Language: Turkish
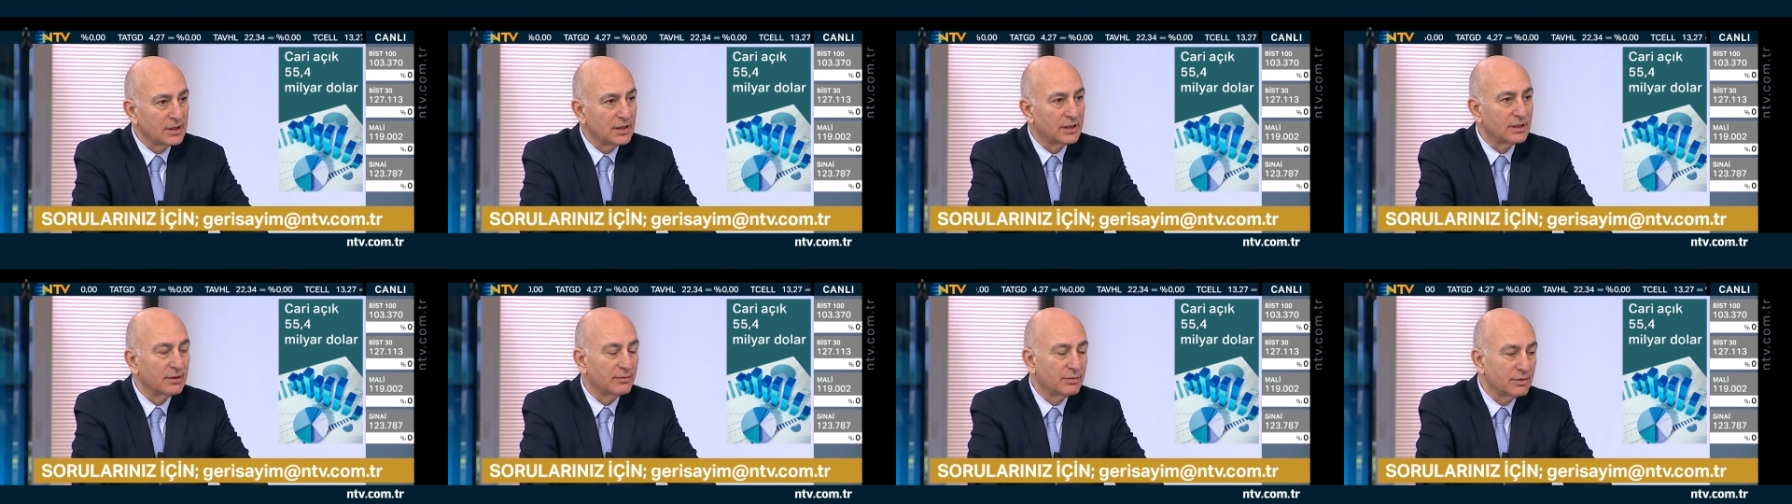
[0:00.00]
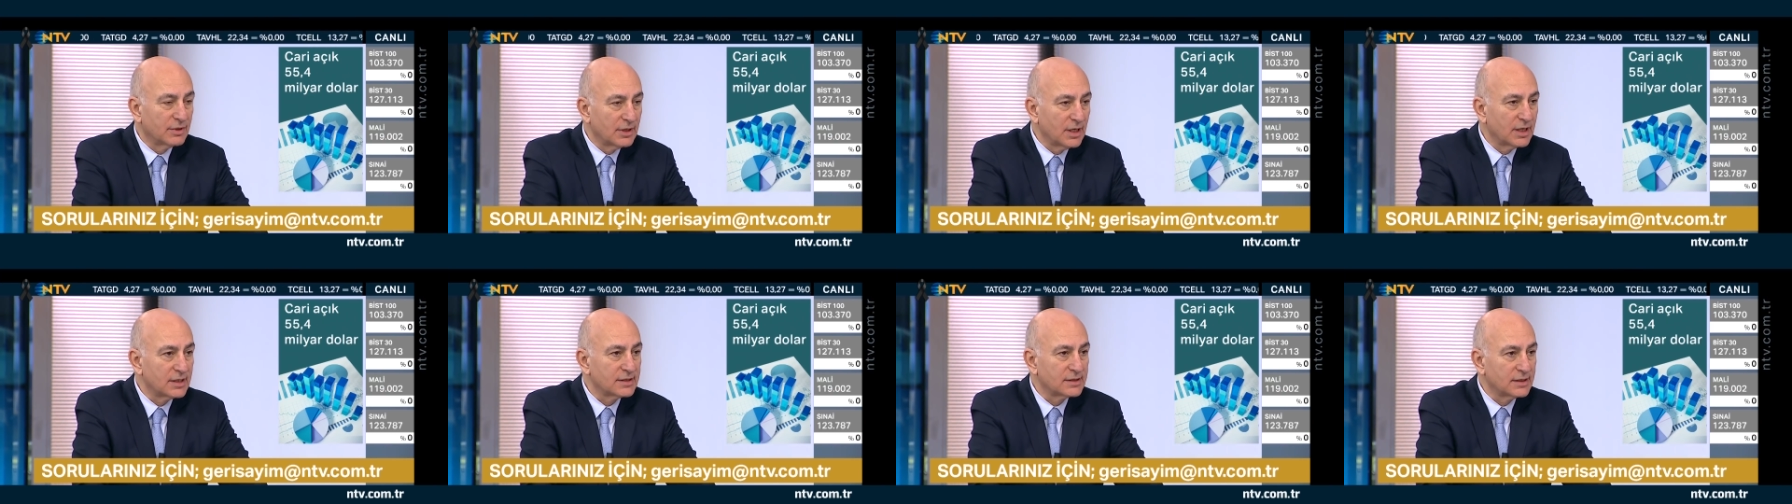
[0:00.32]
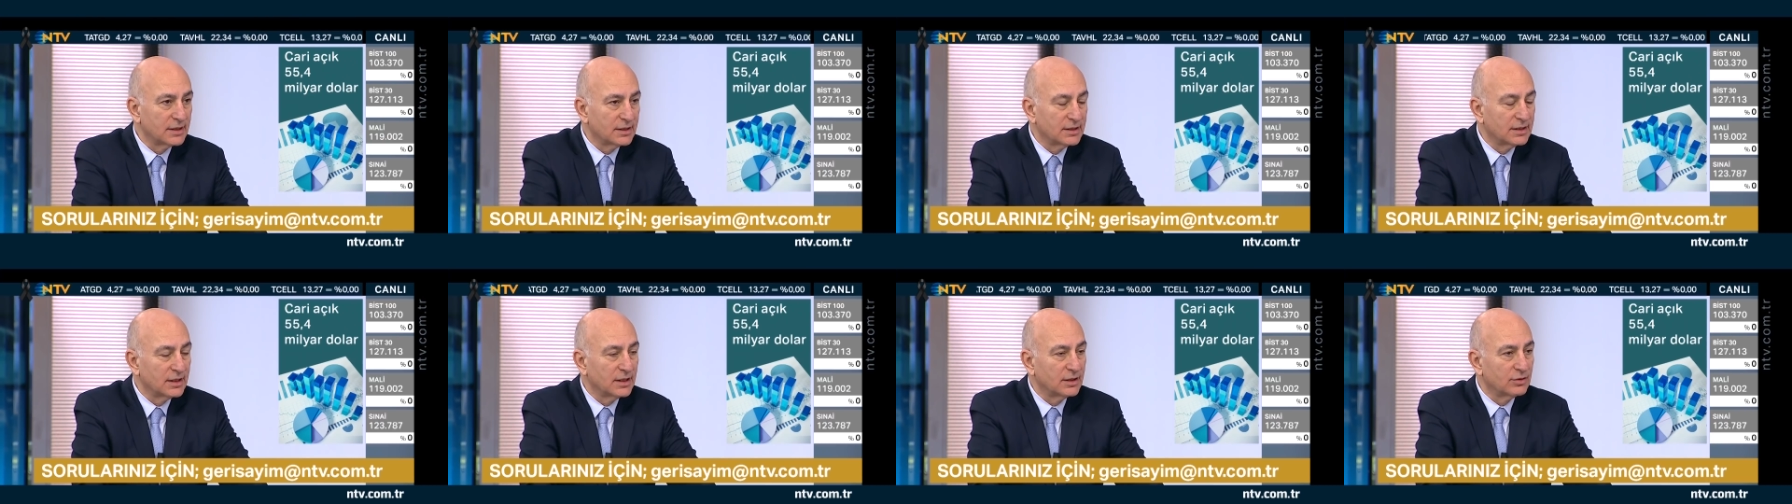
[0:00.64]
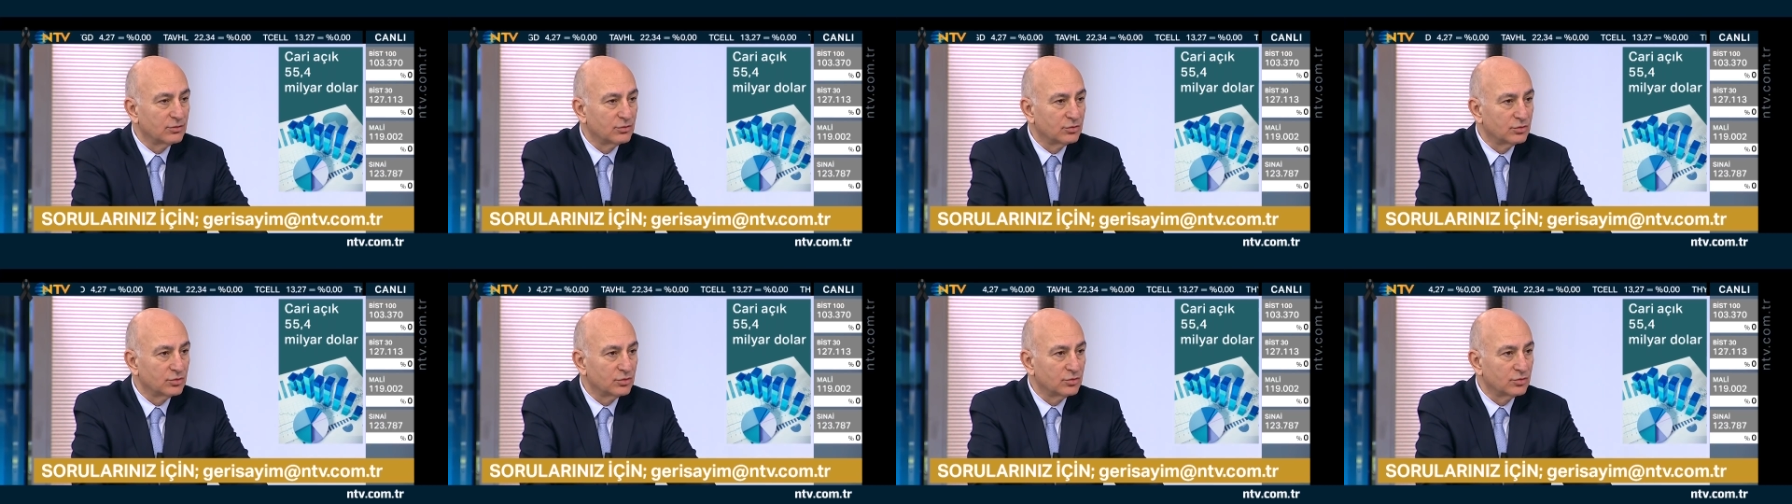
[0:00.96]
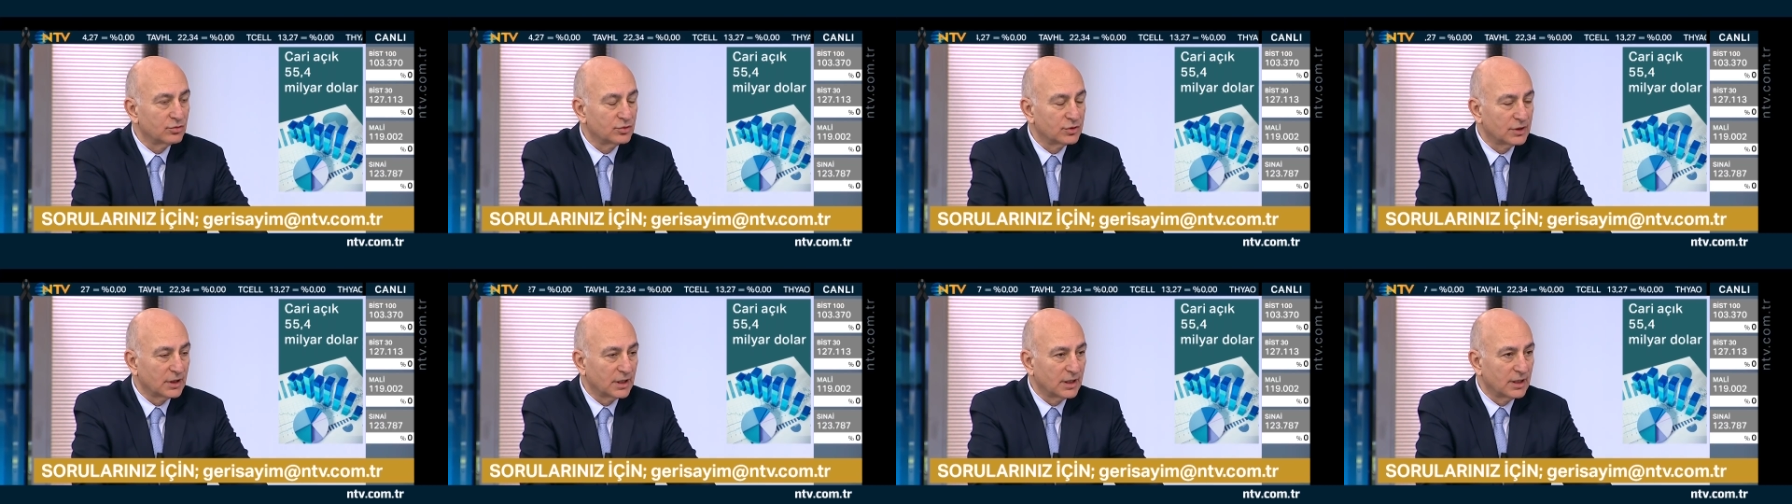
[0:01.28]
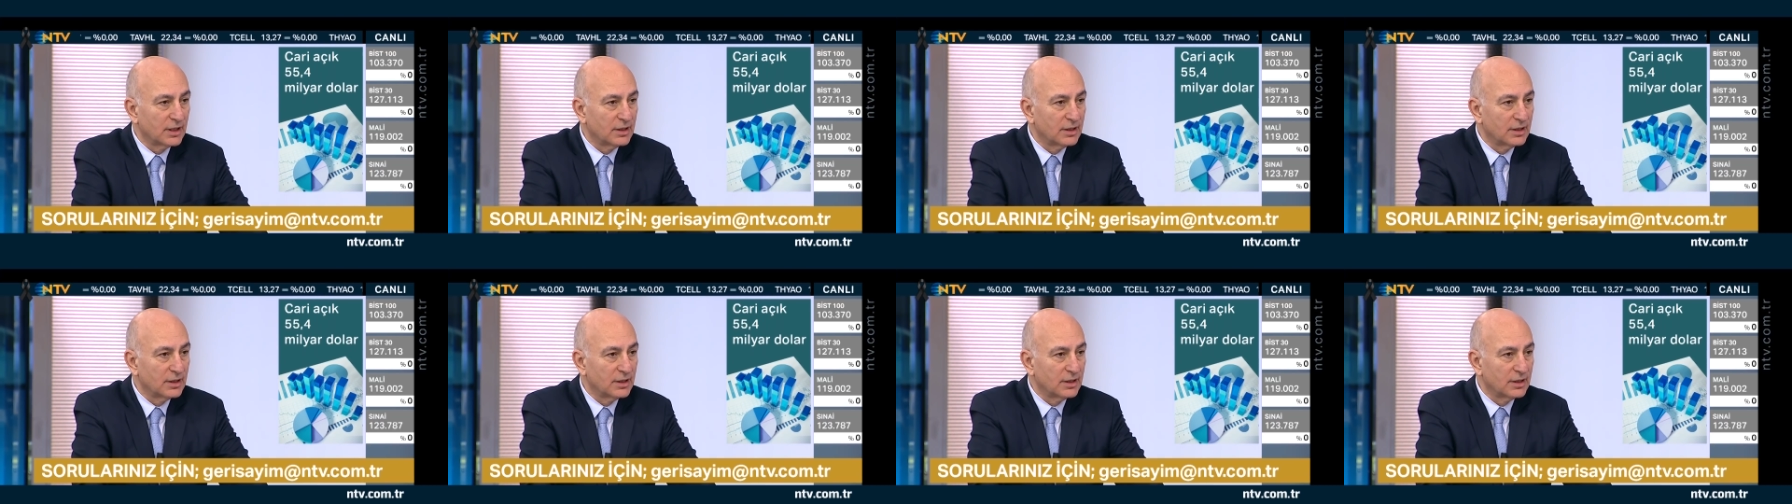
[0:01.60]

ile de biterse diye düşünürsek